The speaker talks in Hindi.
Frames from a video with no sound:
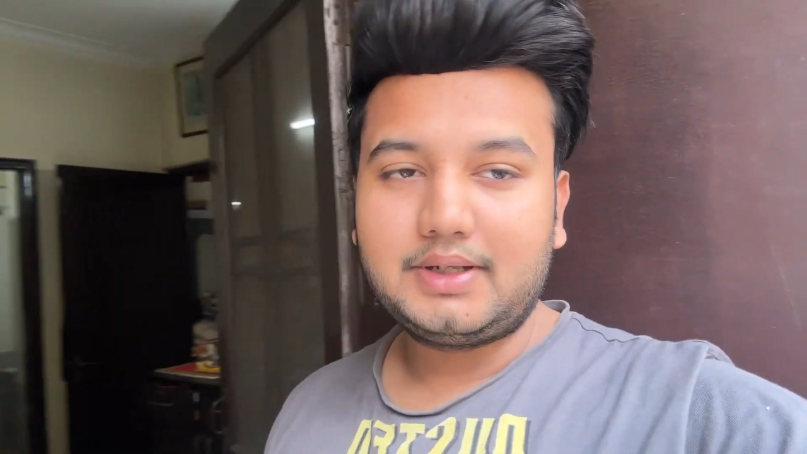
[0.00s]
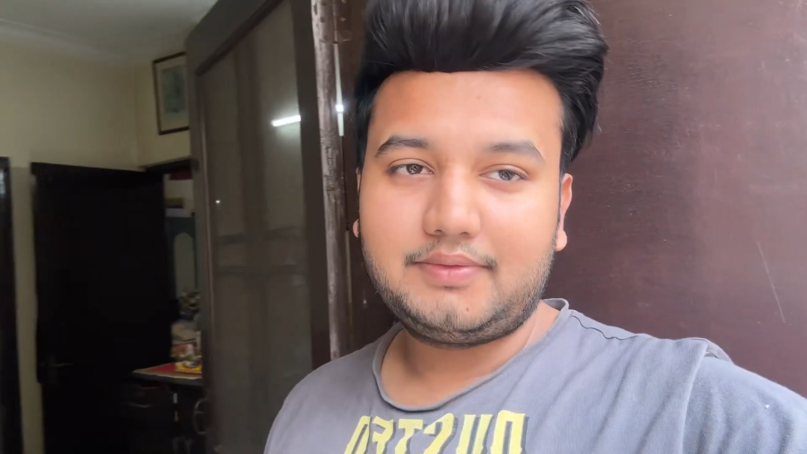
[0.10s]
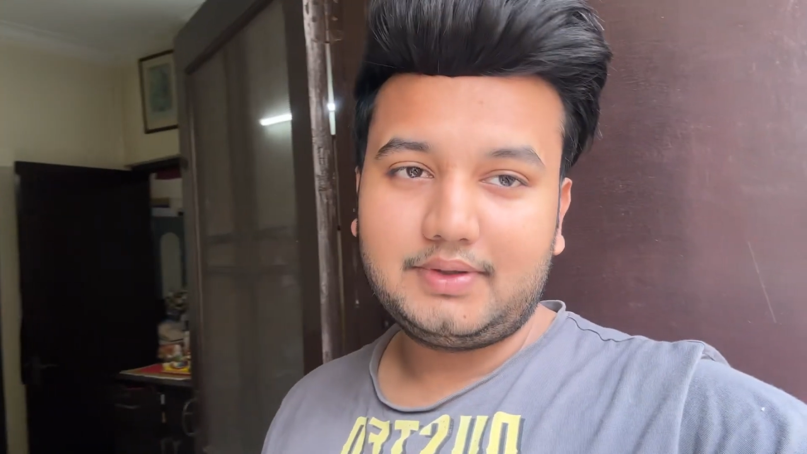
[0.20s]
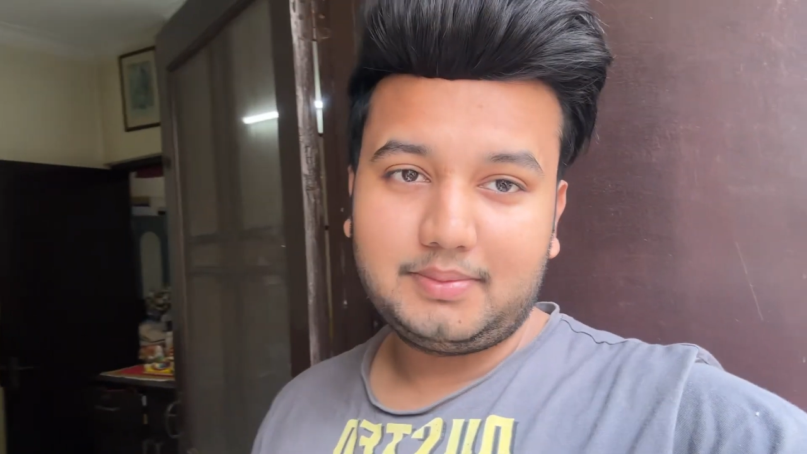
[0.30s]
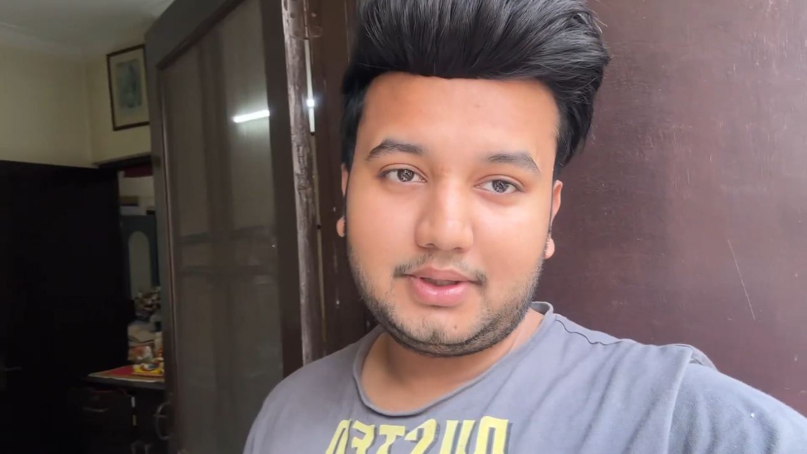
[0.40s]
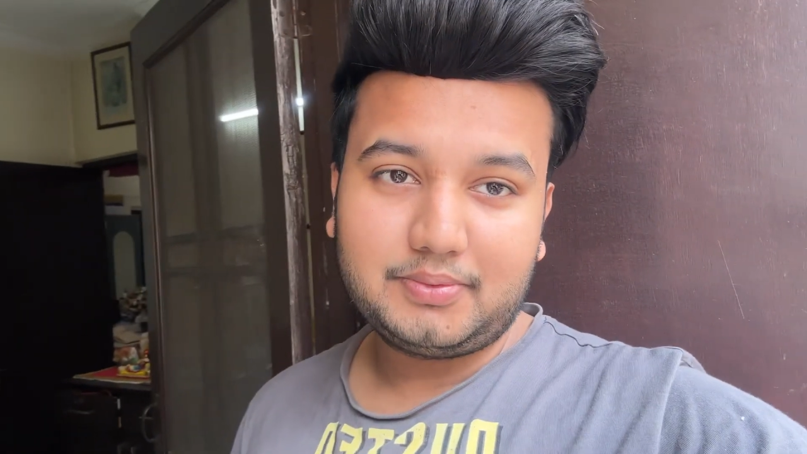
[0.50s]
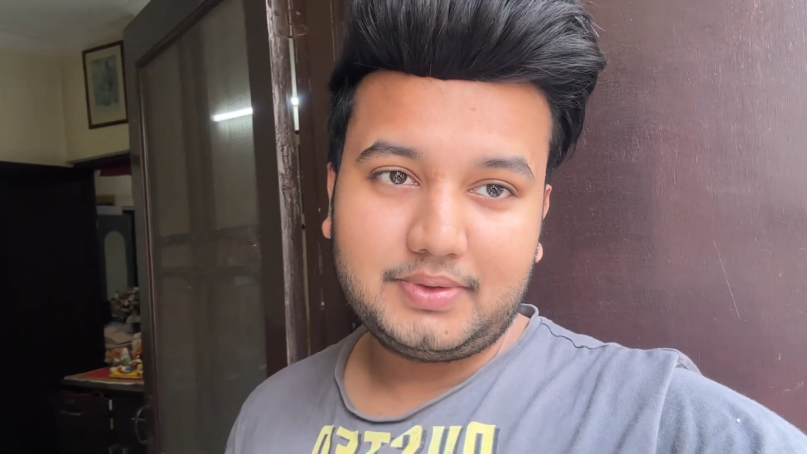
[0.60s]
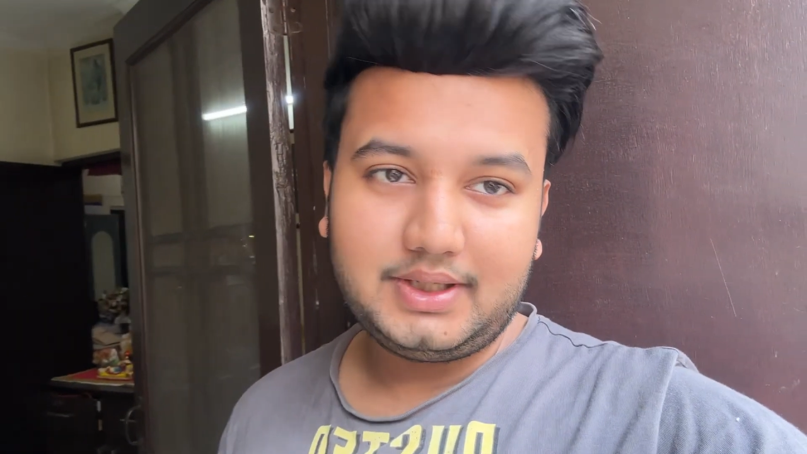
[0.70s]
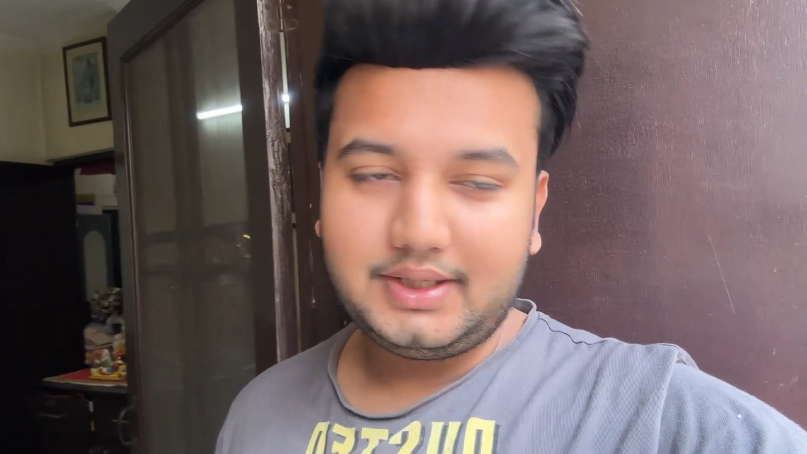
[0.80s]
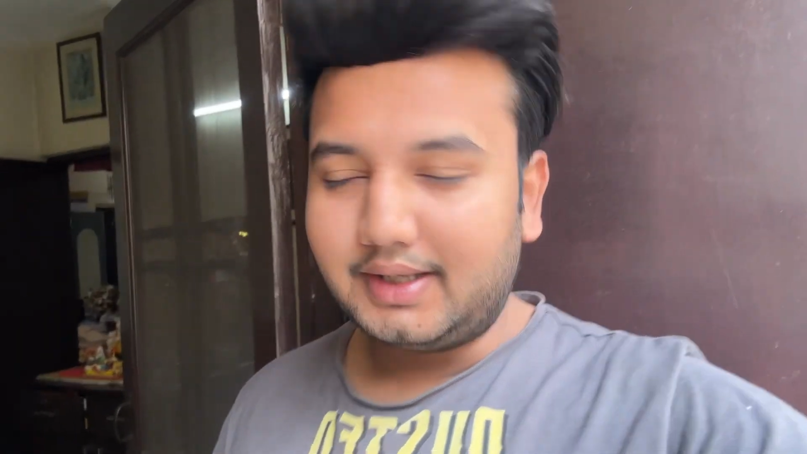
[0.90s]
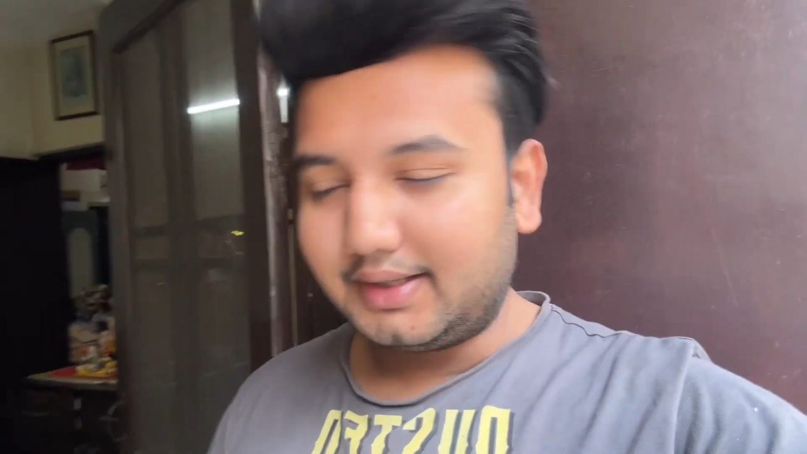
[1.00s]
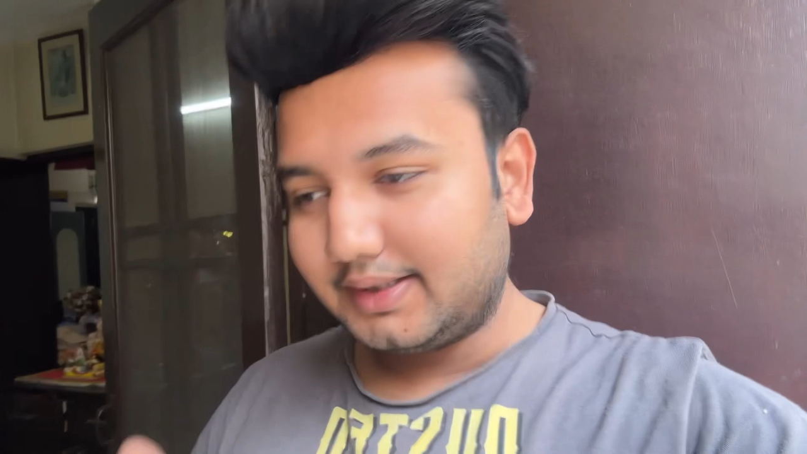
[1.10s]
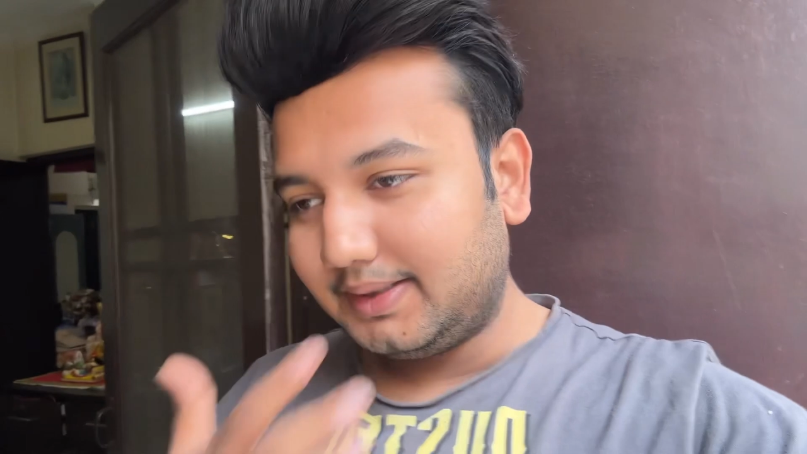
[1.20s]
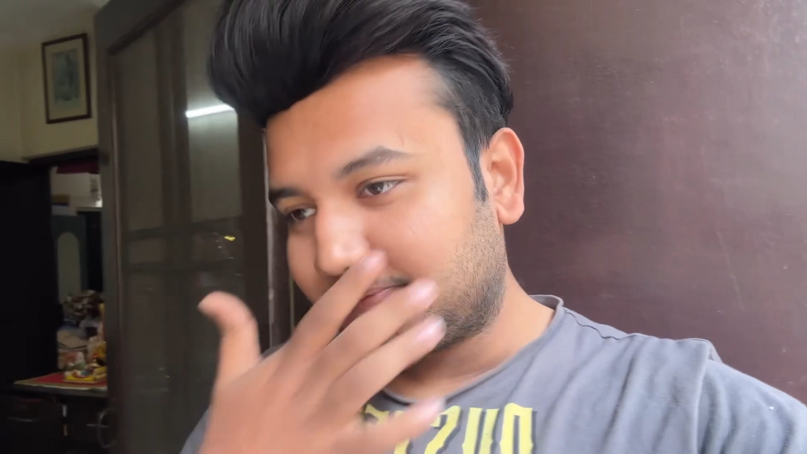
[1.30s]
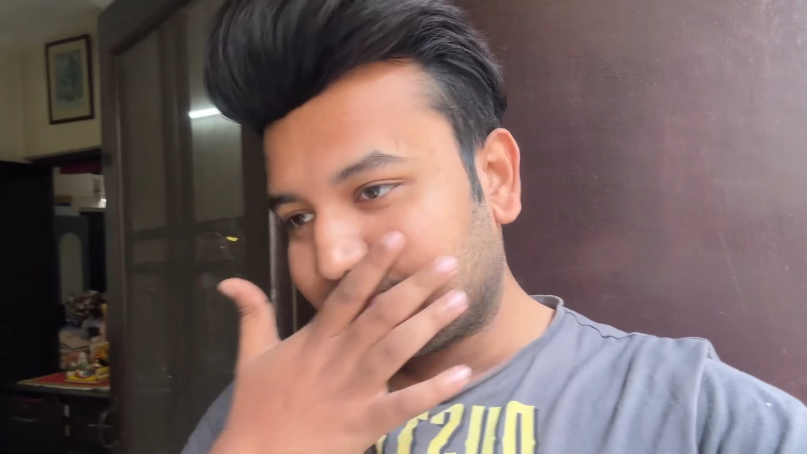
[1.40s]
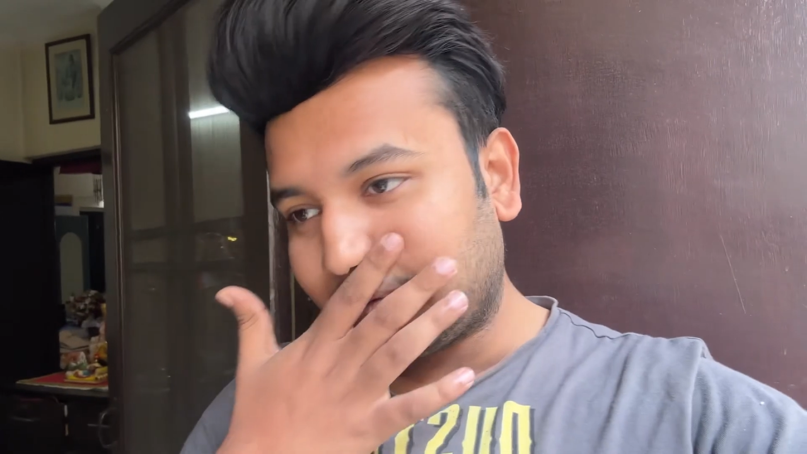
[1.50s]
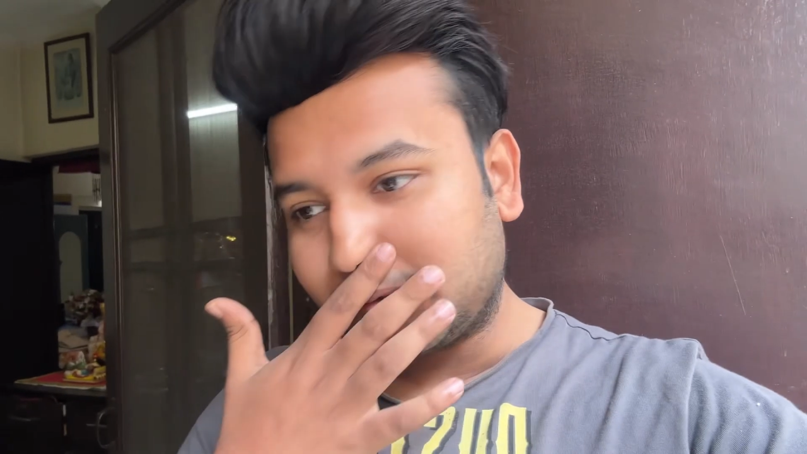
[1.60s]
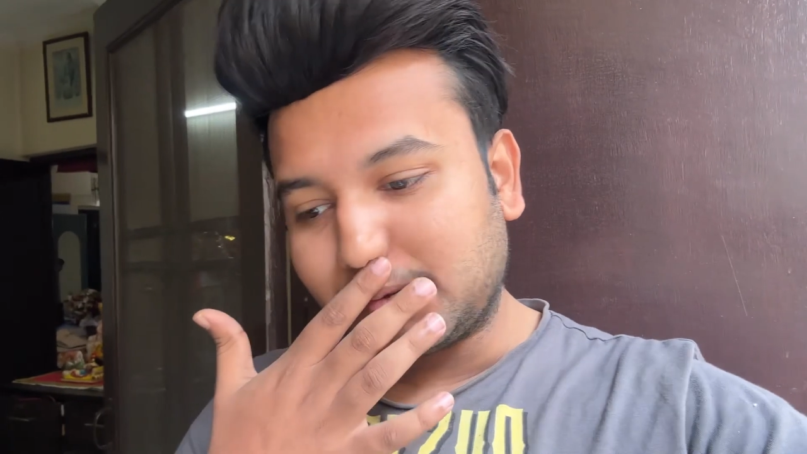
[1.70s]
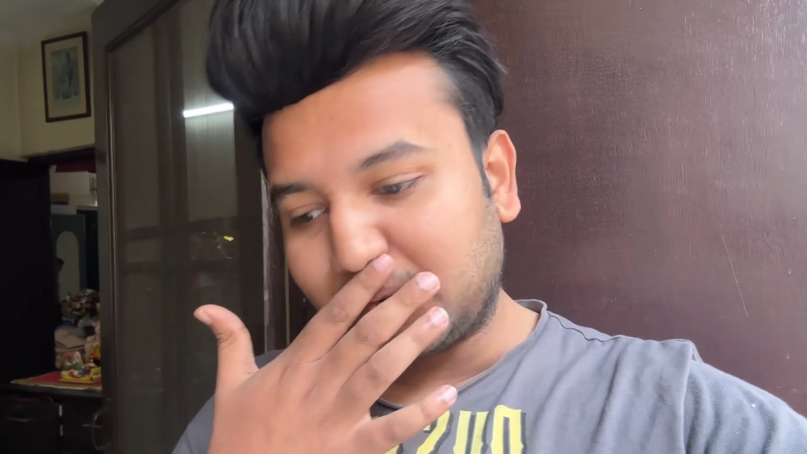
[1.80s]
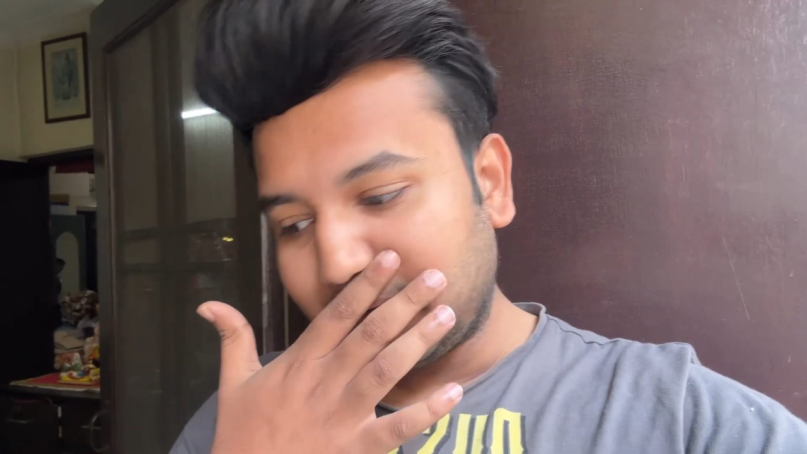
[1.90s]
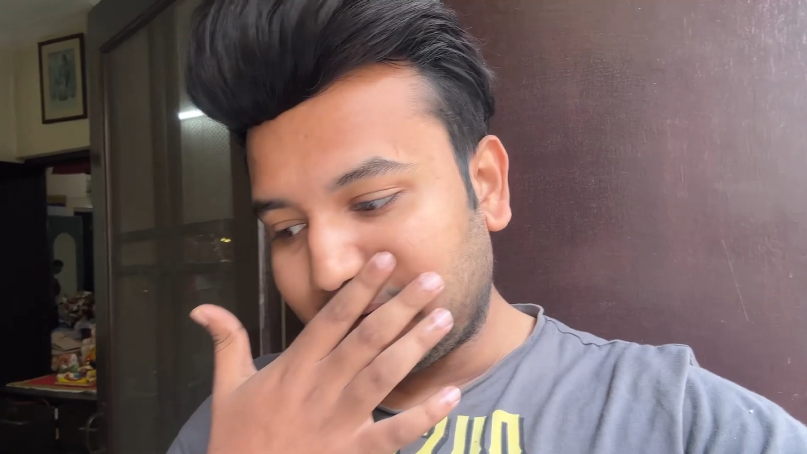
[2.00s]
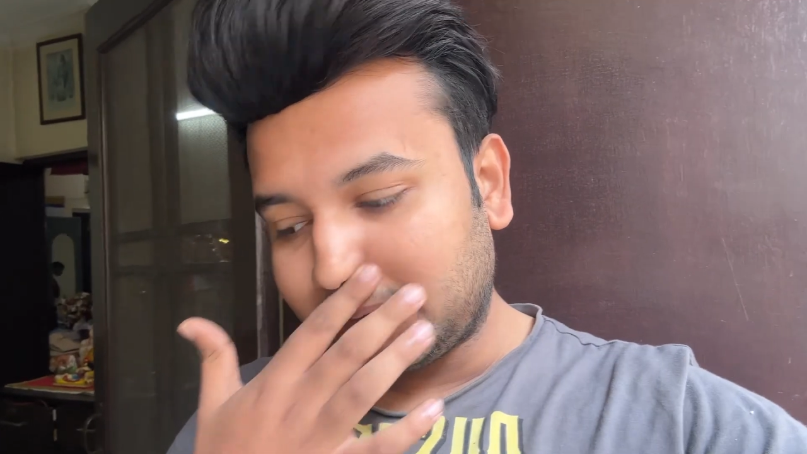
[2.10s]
फिर मेरे को फिर नींद आ गई तो बस हो गया